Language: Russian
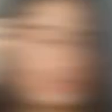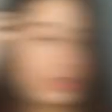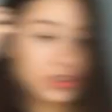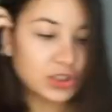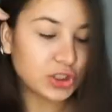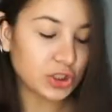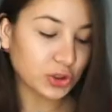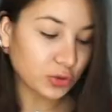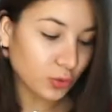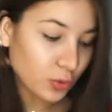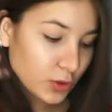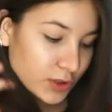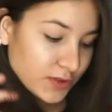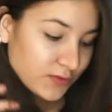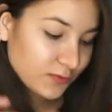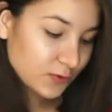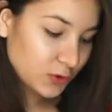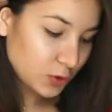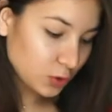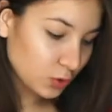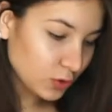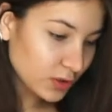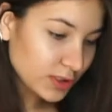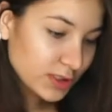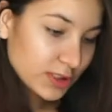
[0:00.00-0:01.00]
Началось
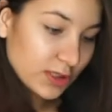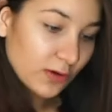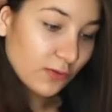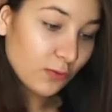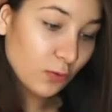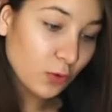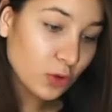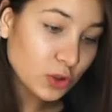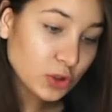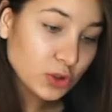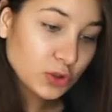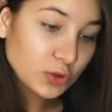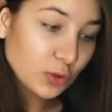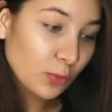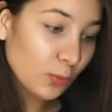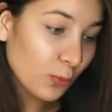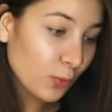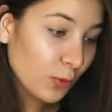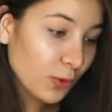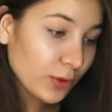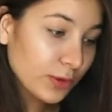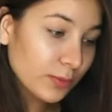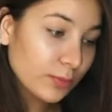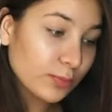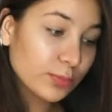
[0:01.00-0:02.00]
все с того, что
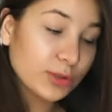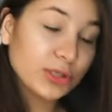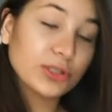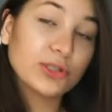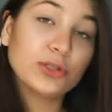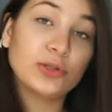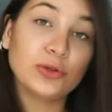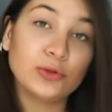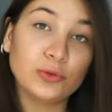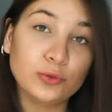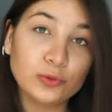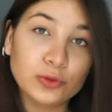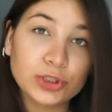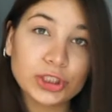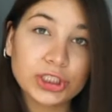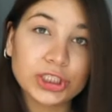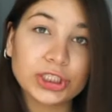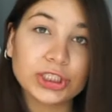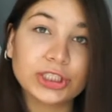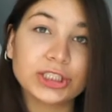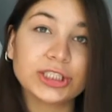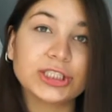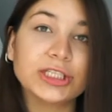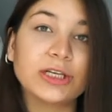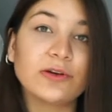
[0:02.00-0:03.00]
мой
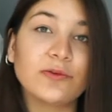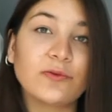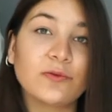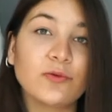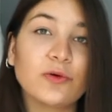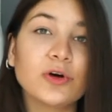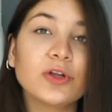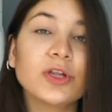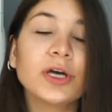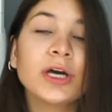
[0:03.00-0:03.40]
предыдущий телефон